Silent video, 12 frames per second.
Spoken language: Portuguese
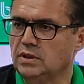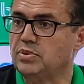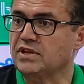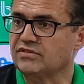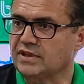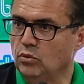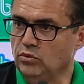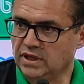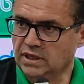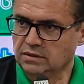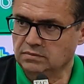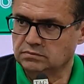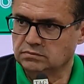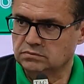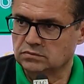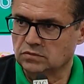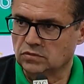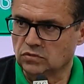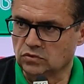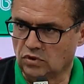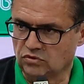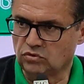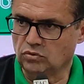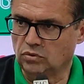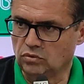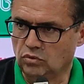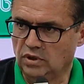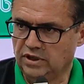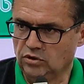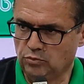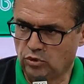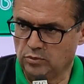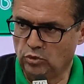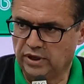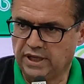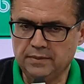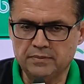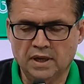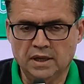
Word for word: emprestar o William, o nosso goleiro, o Moré,